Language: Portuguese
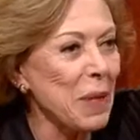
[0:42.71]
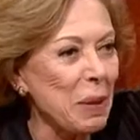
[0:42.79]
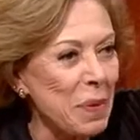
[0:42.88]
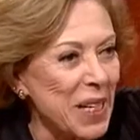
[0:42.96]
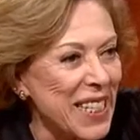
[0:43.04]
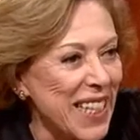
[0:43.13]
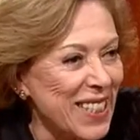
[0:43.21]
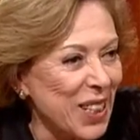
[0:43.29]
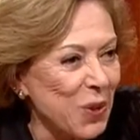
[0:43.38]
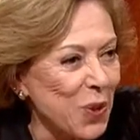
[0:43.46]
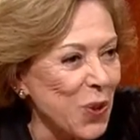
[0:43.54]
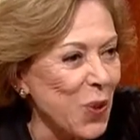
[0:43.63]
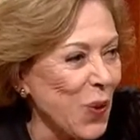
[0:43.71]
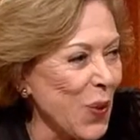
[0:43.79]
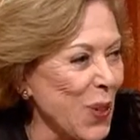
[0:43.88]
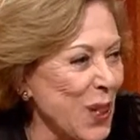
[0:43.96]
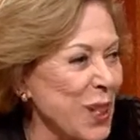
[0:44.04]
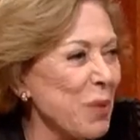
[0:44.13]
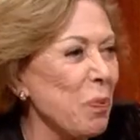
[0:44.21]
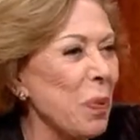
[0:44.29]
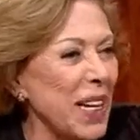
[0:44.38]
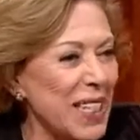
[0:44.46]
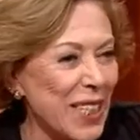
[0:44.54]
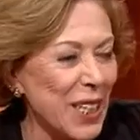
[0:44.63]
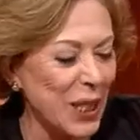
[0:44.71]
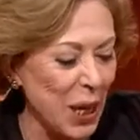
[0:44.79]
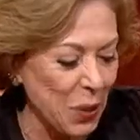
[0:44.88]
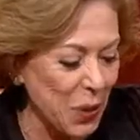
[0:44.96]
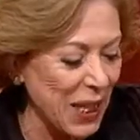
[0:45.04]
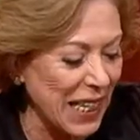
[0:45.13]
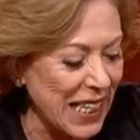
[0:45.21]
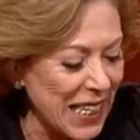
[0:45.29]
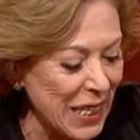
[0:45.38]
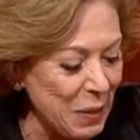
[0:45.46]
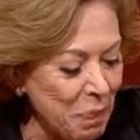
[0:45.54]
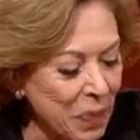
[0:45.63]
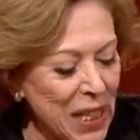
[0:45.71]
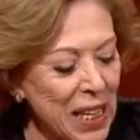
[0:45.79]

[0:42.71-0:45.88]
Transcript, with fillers: pela presença dos dois, um prazer tê-los aqui.